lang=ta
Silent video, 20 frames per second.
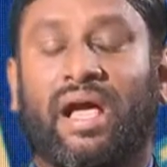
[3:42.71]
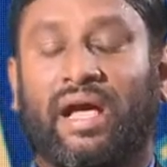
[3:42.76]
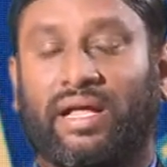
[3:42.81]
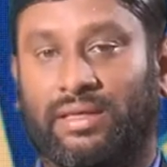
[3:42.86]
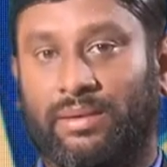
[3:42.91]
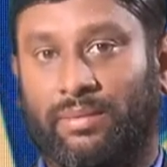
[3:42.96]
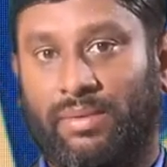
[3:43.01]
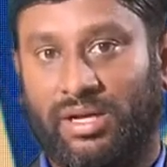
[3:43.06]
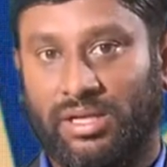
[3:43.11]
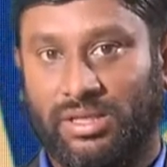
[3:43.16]

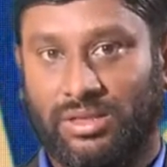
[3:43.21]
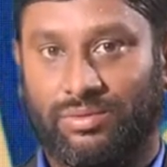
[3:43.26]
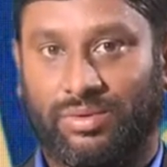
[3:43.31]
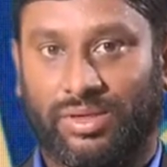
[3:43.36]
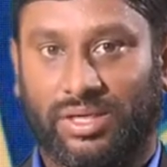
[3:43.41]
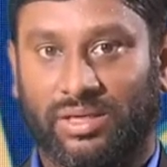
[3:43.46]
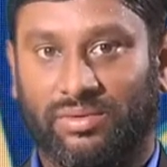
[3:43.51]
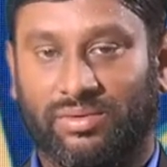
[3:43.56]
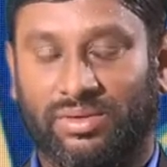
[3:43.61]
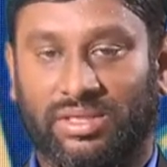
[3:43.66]
அந்த
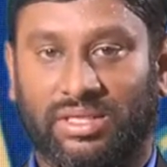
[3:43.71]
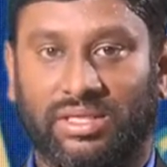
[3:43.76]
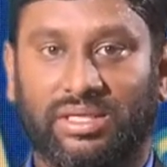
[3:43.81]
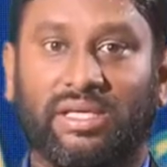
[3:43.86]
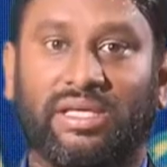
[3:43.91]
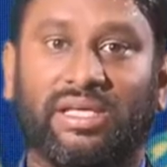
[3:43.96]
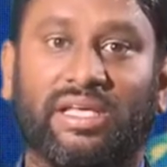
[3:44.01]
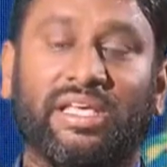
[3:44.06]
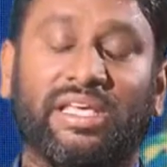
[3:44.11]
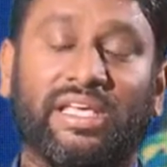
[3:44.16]
மருத்துவர்கள் வந்து
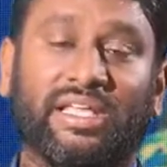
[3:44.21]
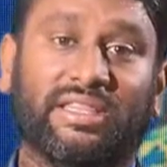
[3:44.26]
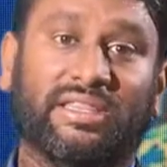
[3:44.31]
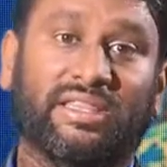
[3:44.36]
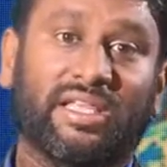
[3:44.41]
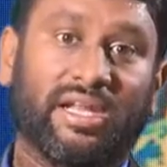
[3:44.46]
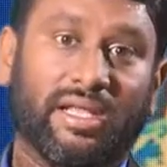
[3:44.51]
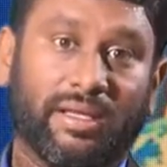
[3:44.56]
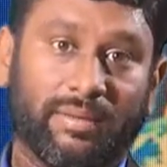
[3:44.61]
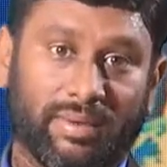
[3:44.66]

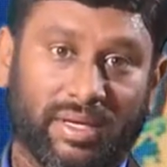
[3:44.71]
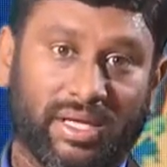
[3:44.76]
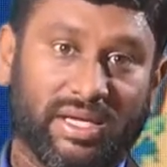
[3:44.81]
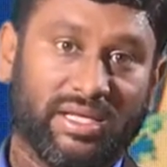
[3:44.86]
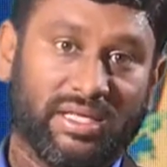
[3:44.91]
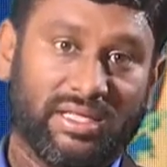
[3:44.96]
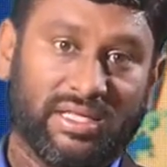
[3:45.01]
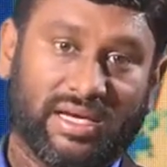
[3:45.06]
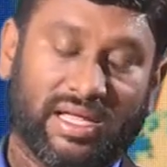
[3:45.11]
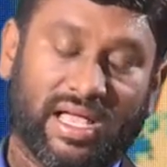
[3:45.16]
எத்தனை பேர்
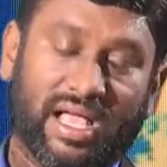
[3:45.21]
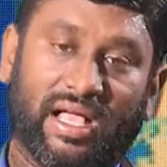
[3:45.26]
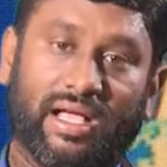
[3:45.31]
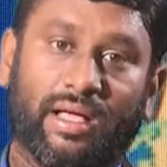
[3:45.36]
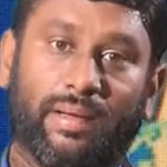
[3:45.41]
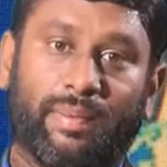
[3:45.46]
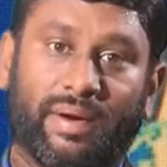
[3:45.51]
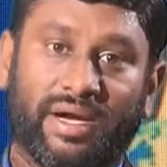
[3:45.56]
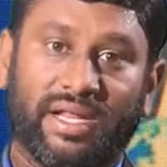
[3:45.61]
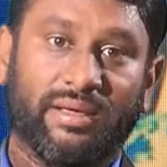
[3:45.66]

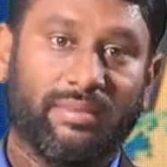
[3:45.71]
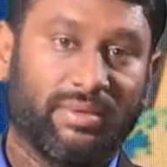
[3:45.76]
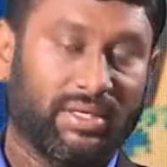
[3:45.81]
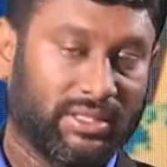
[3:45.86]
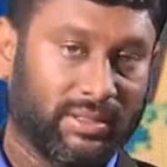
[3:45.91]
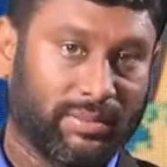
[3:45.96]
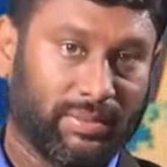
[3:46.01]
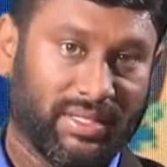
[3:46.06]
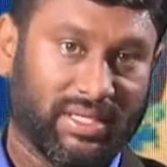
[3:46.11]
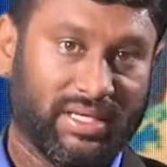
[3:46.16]
இதற்காக
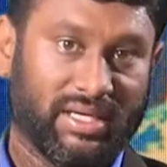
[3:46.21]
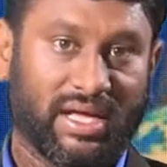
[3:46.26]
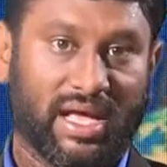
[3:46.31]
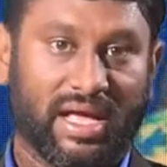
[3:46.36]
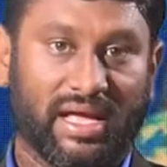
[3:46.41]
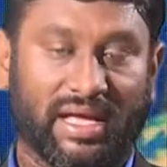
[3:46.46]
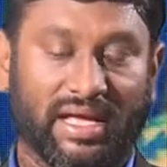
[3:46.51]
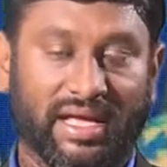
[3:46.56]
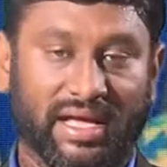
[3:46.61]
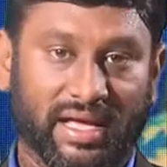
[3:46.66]

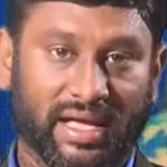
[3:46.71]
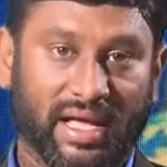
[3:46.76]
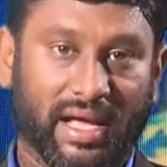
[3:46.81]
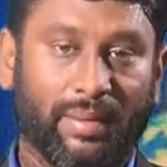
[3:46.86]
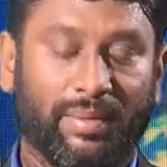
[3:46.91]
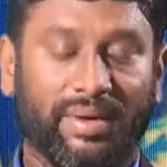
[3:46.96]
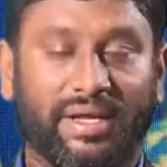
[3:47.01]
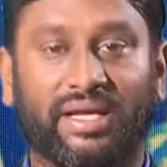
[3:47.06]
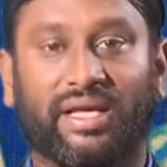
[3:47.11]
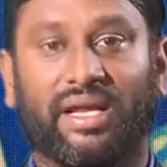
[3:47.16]
பணியமர்த்தப்பட்டிருக்காங்க
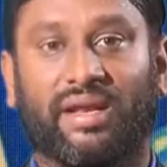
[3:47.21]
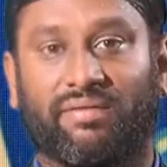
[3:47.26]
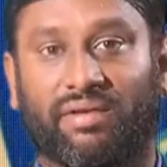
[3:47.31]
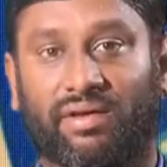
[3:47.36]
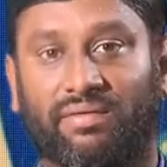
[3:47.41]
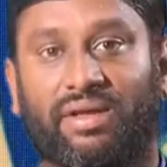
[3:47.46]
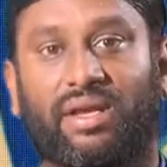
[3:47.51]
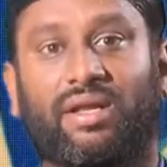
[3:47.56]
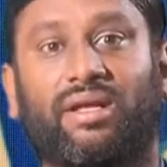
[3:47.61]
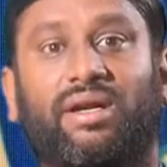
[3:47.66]
அப்படிங்கிற
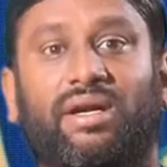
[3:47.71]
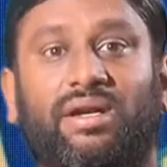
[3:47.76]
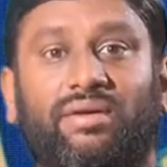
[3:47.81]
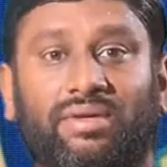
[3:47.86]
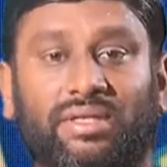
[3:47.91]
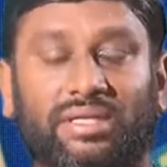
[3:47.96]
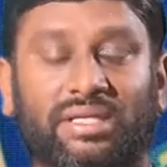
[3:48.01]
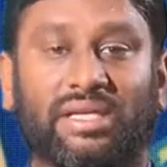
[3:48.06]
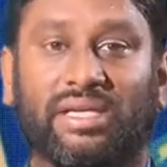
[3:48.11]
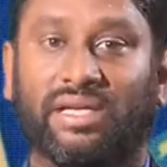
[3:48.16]
விவரங்கள்
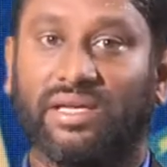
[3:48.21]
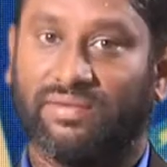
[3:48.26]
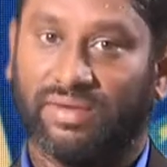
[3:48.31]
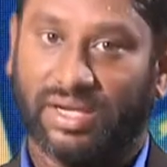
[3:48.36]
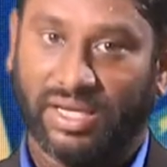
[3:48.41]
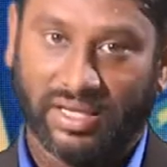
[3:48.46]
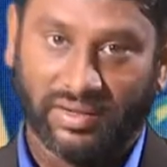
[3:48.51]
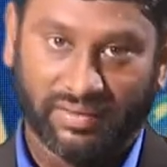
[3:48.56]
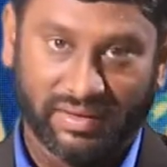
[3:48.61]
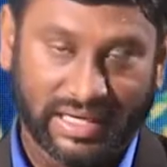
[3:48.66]
வந்து இன்ன
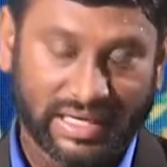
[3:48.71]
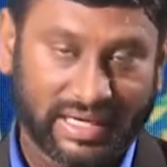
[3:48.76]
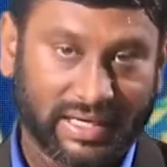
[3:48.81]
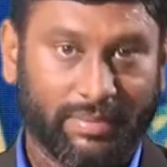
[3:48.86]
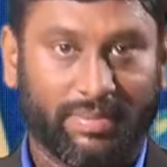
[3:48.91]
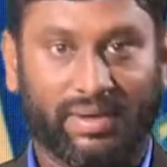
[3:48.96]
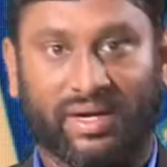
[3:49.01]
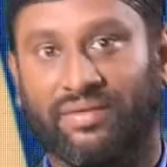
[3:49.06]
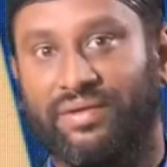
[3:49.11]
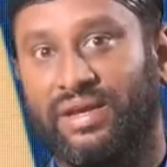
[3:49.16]
வரைக்கும்
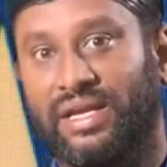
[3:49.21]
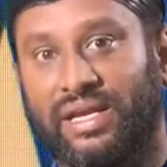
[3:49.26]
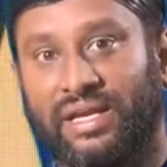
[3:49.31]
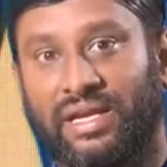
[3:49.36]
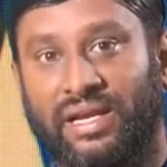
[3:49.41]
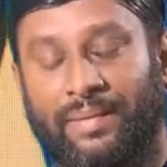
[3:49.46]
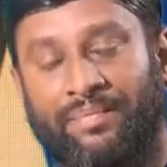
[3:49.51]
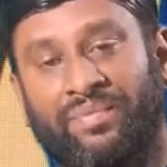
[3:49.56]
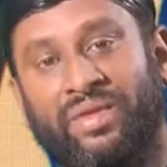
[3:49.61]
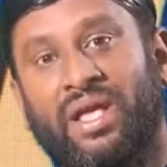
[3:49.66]
வெளியிடப்படவே
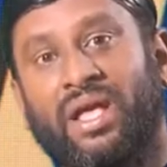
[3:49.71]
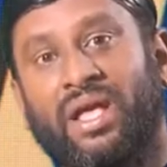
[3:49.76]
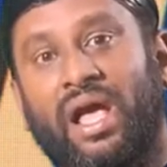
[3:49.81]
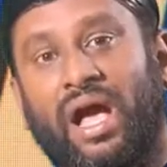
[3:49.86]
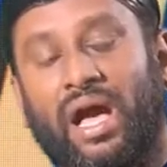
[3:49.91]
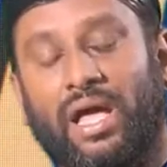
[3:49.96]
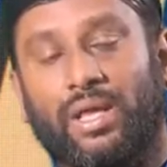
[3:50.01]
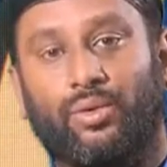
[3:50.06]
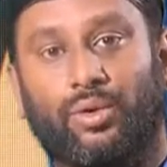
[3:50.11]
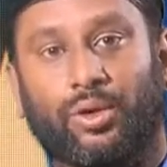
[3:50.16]
இல்லை
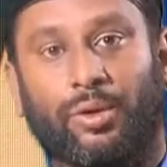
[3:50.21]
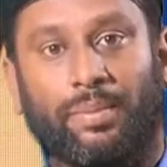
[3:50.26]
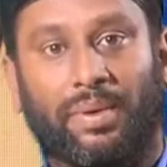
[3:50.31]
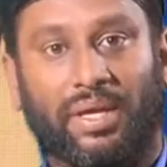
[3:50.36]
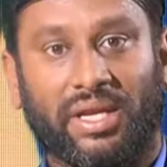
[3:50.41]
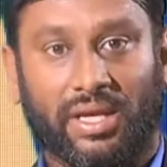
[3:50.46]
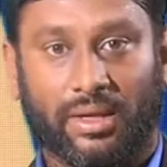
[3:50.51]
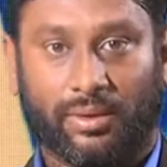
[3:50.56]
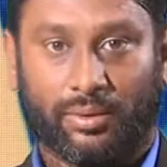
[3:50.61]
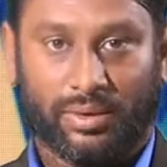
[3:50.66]
அது ஒரு
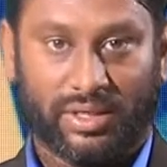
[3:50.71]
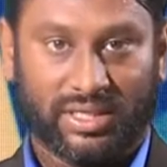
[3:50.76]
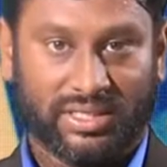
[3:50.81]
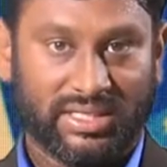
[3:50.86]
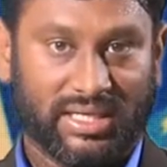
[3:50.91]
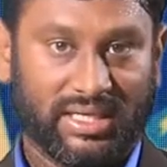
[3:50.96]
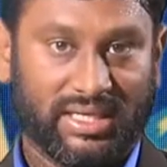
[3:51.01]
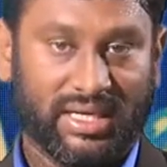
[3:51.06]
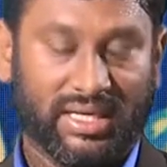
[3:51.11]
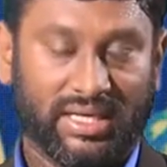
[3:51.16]
பெரிய
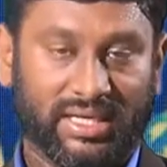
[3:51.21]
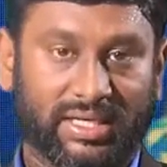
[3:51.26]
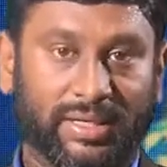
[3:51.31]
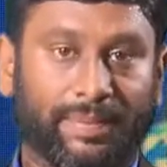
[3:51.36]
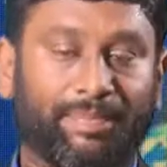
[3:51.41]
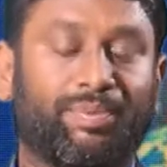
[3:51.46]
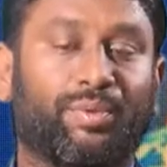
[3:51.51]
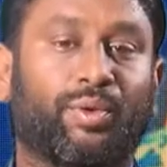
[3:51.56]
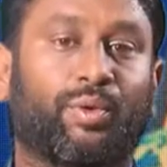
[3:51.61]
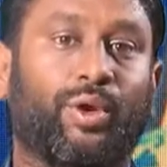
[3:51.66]
குற்றச்சாட்டாக
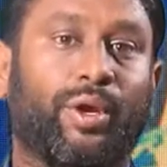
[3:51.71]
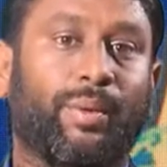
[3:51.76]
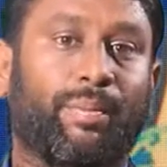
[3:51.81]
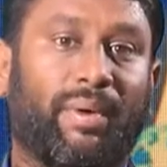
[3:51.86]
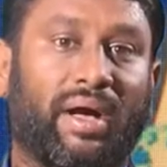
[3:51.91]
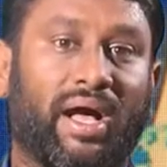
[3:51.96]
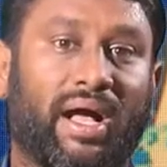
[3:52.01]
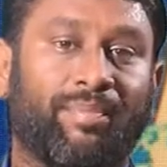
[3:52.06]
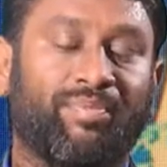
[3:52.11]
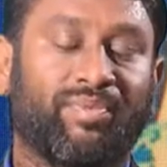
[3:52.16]
இருக்குது
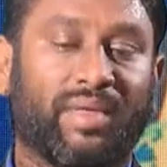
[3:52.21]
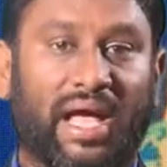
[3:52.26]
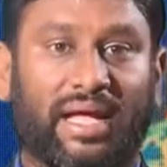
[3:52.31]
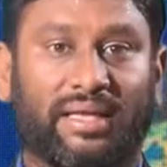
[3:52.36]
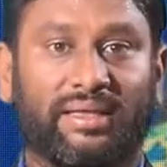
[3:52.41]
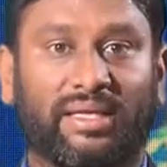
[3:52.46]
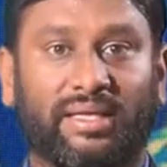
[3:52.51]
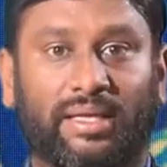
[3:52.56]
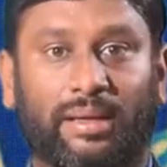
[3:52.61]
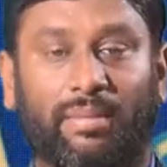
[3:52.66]
குறிப்பாக
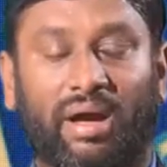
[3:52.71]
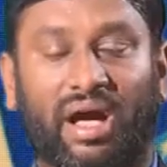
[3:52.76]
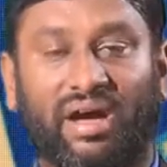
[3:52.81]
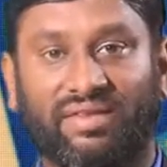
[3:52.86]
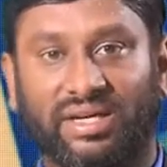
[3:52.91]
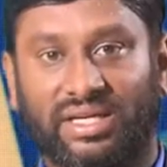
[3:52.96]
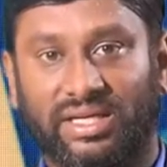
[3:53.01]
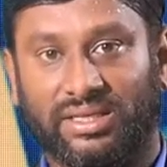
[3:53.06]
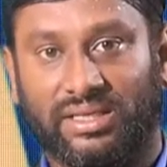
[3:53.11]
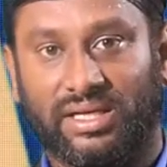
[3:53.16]
அந்தந்த
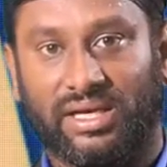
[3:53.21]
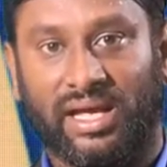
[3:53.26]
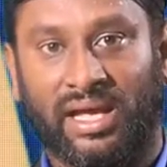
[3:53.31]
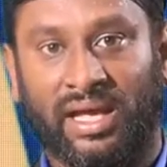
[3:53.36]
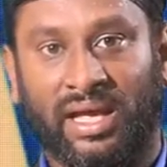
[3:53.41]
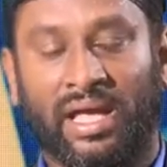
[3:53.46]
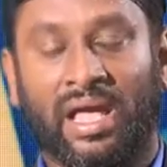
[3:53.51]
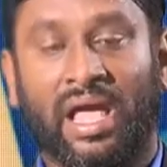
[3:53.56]
மாவட்டத்தில்